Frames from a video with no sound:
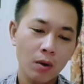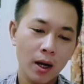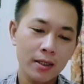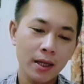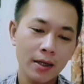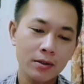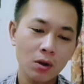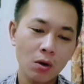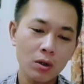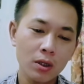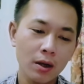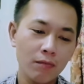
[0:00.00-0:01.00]
hoàn thành
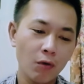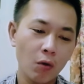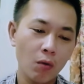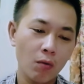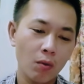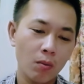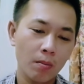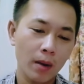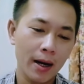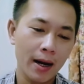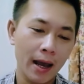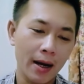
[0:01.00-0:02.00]
tốt nhiệm vụ
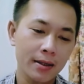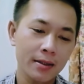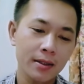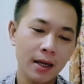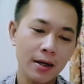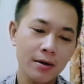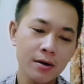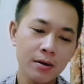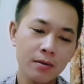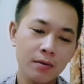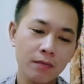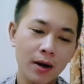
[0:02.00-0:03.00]
mà Đảng, Nhà nước
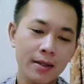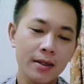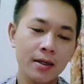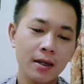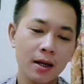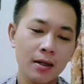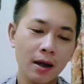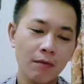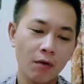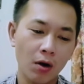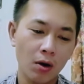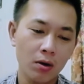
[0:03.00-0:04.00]
và nhân dân
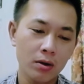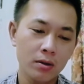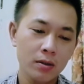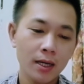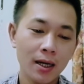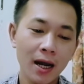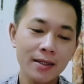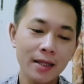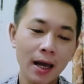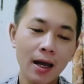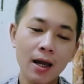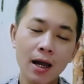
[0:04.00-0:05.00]
giao phó. Đại
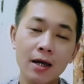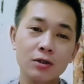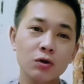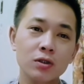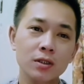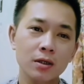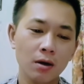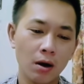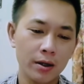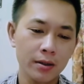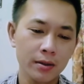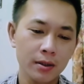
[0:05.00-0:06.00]
tá Hà Xuân Sứ
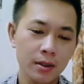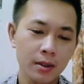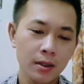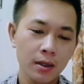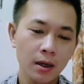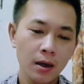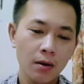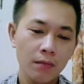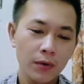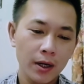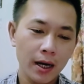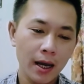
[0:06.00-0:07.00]
nói,
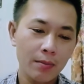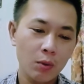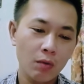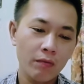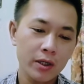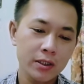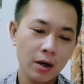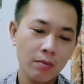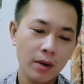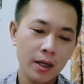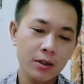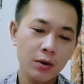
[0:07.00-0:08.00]
việc làm của vợ
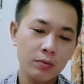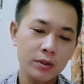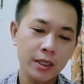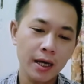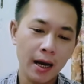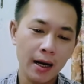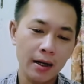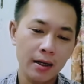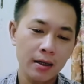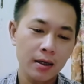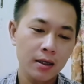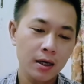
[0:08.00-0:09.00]
chồng anh Dũng chị Hằng –
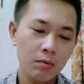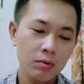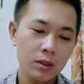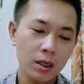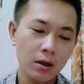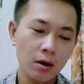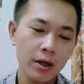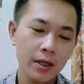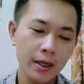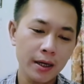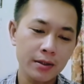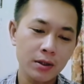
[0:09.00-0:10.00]
không những có
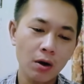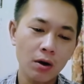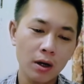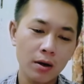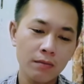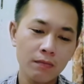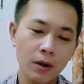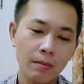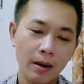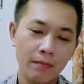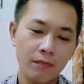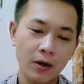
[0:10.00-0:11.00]
ý nghĩa to lớn về
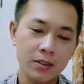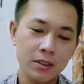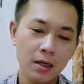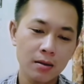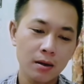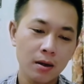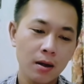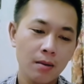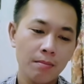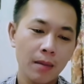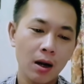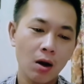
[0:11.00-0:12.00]
mặt vật chất
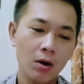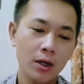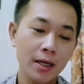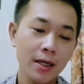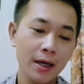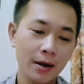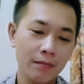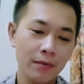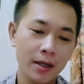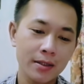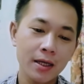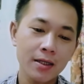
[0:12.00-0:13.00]
mà còn ý nghĩa
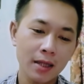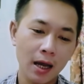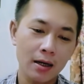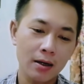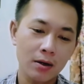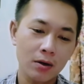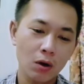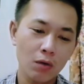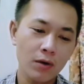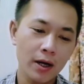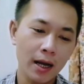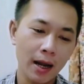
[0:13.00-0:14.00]
về tinh thần
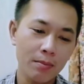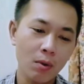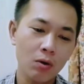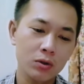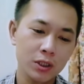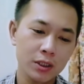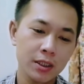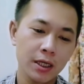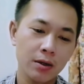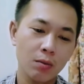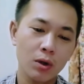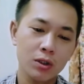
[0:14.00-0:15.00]
đối với cán bộ chiến
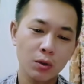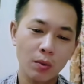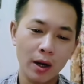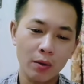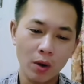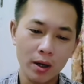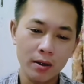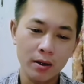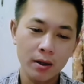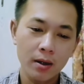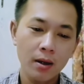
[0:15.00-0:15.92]
sĩ quân chủng hải quân.